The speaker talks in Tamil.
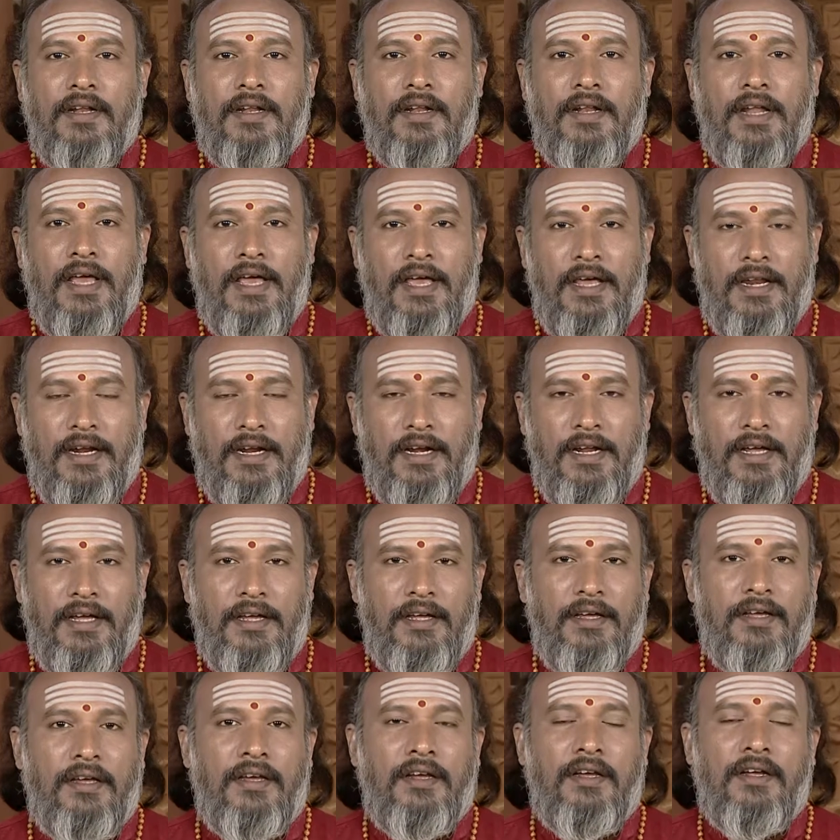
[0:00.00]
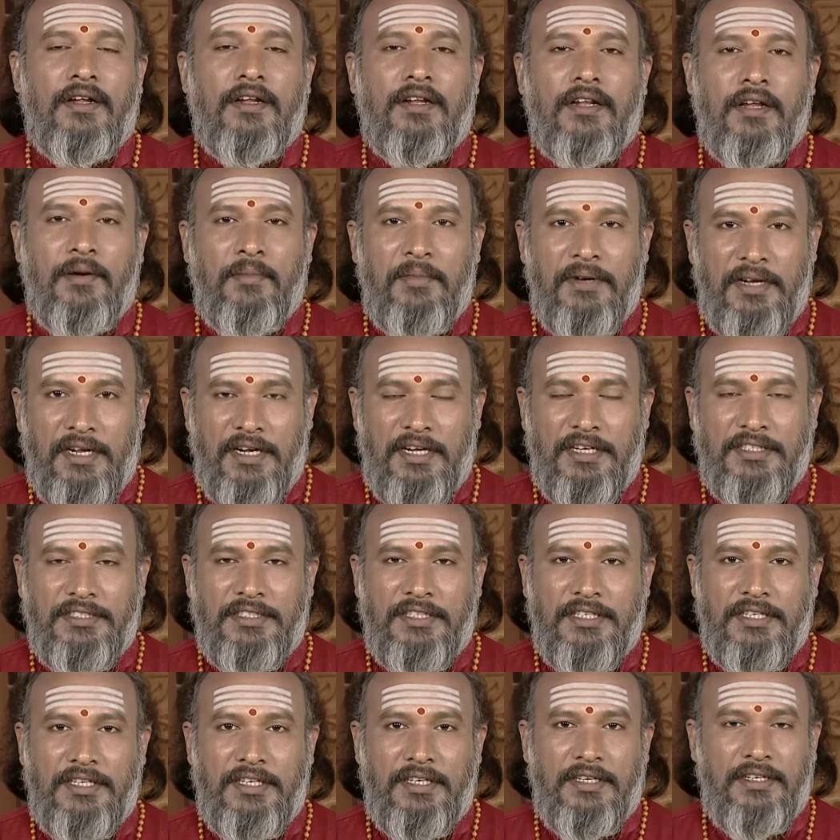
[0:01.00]
நேயர்களை நம்ம
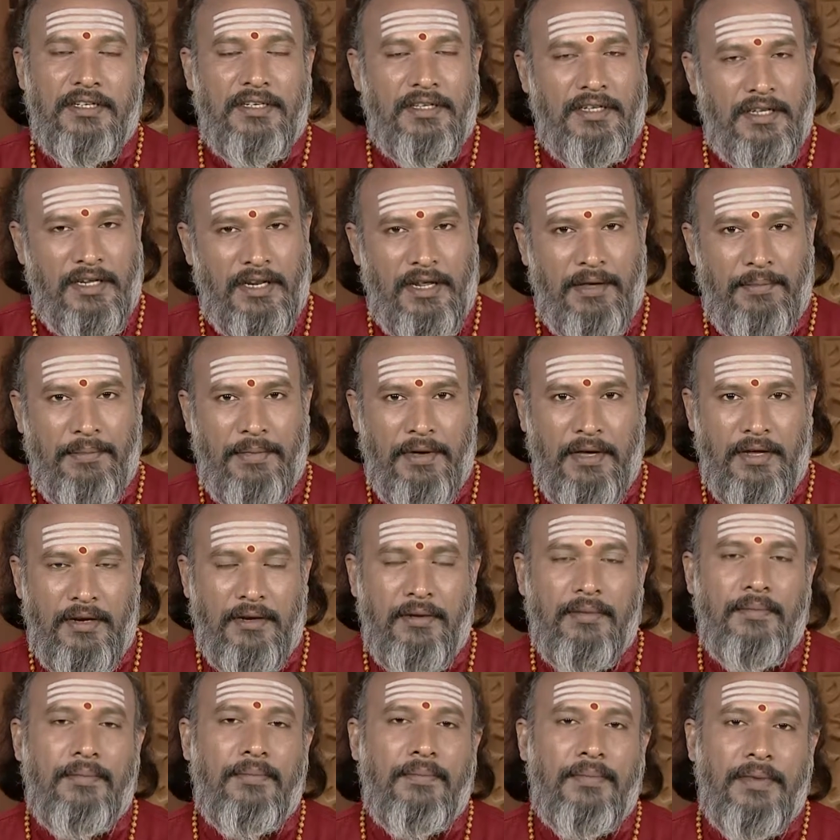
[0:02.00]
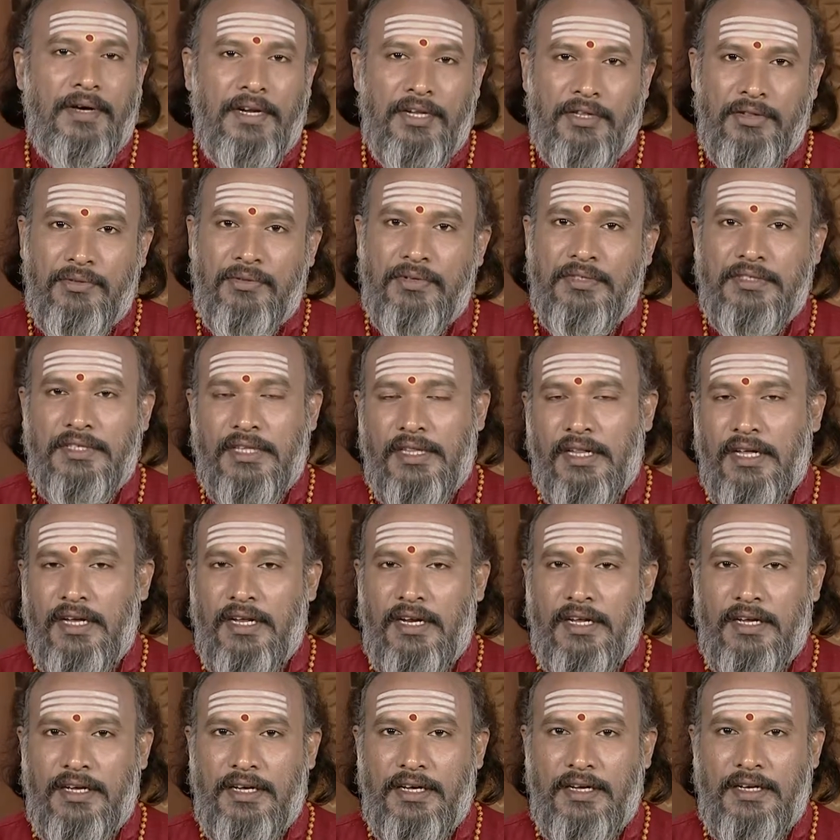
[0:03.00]
நிகழ்ச்சிக்கு நிறைய பேர் மருத்துவ
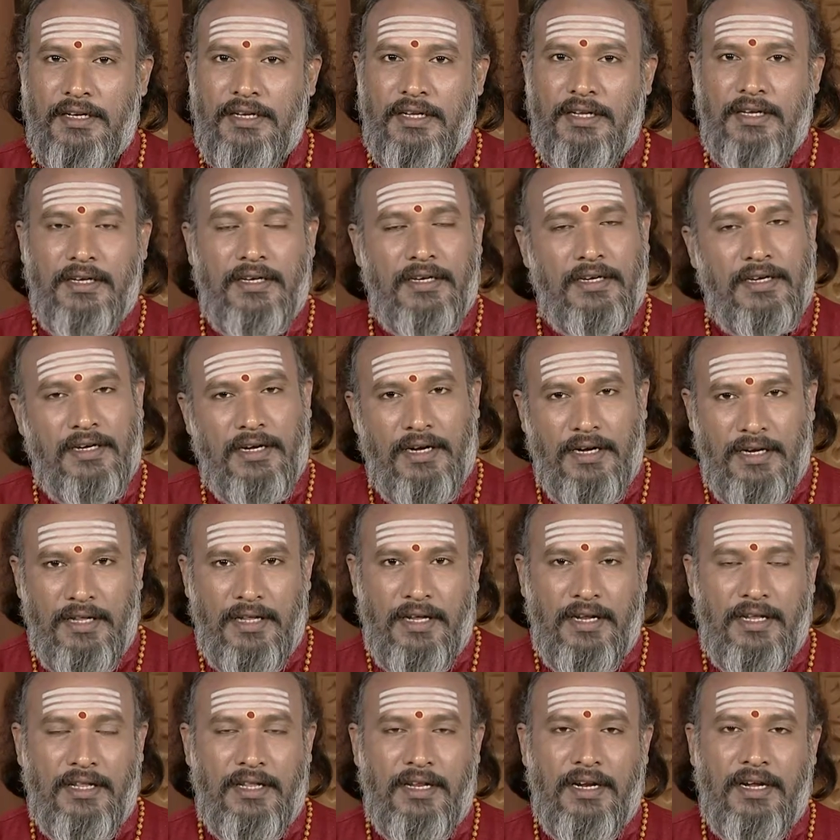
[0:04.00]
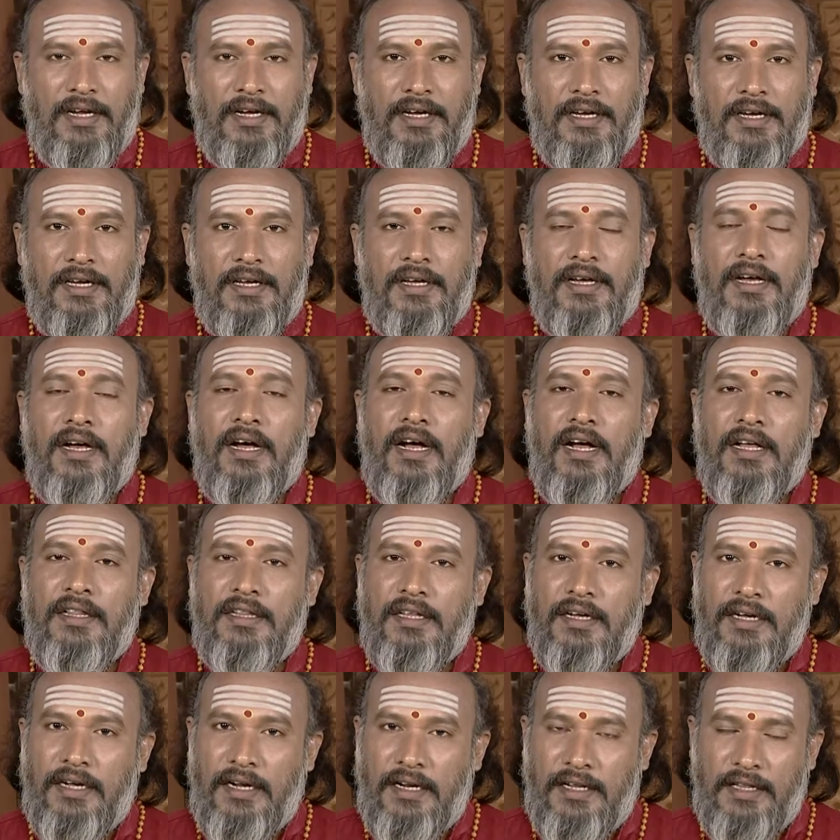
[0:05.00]
சந்தைகளை கேட்டு கடிதம் எழுதுகிறாங்க அந்த
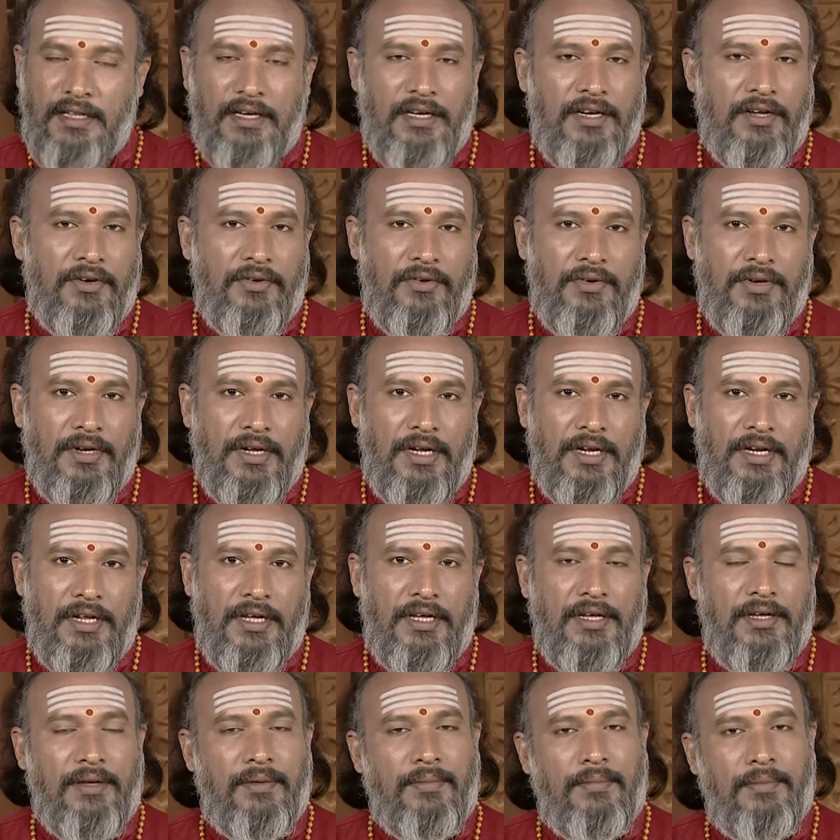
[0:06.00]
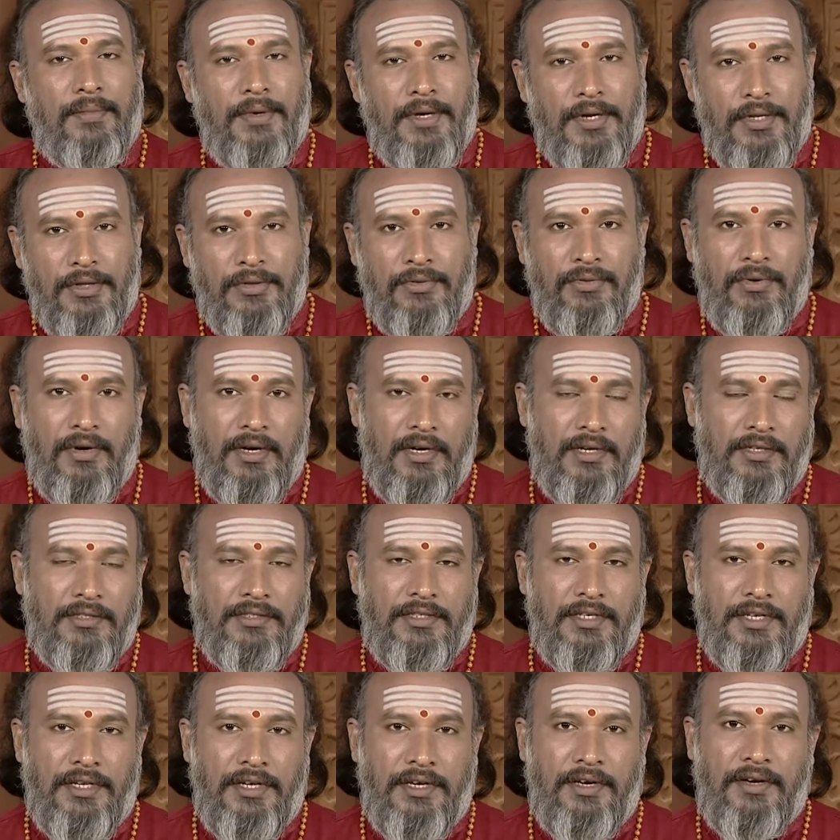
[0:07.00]
கடிதங்களுக்கு உண்டான மருத்துவ
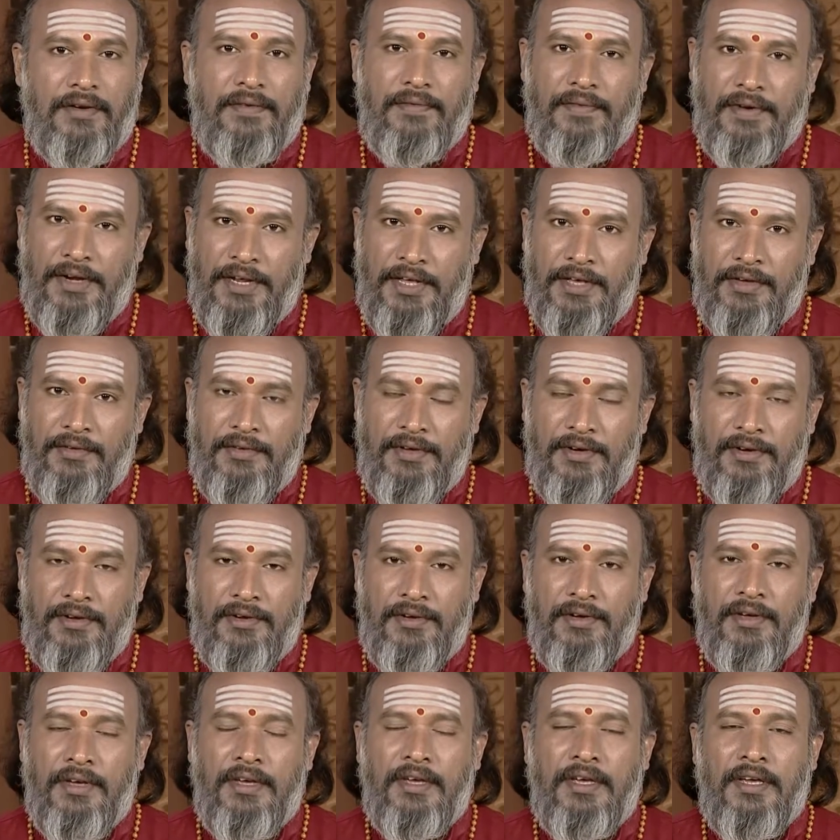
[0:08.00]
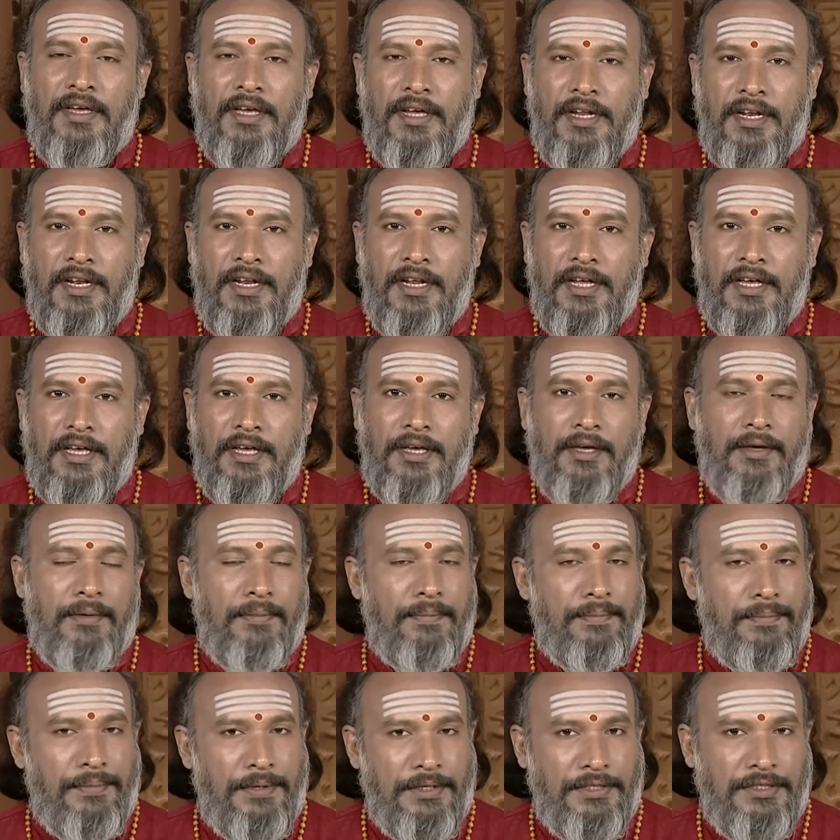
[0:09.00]
ஆலோசனையை வழங்கி வரோம் இன்றைக்கு
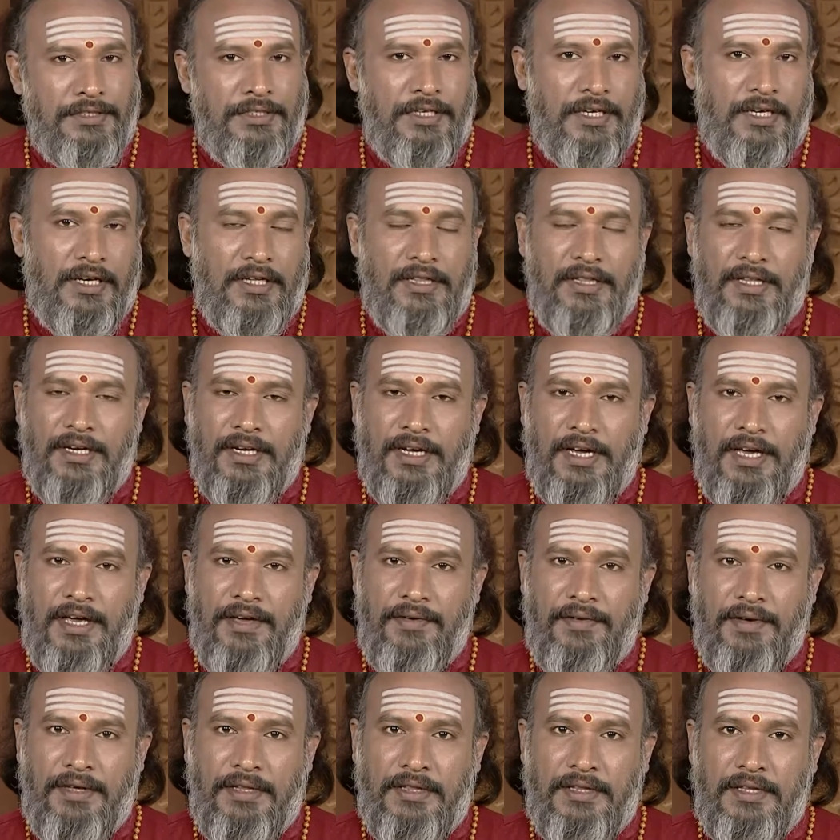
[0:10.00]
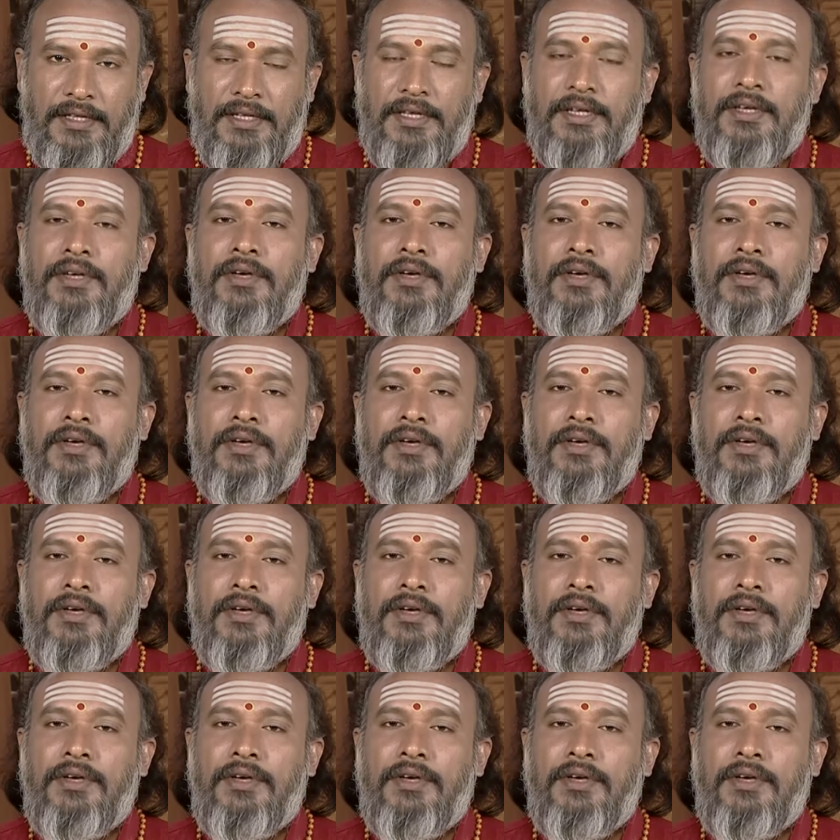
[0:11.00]
பிஞ்சு கத்திரிக்காயை வைத்து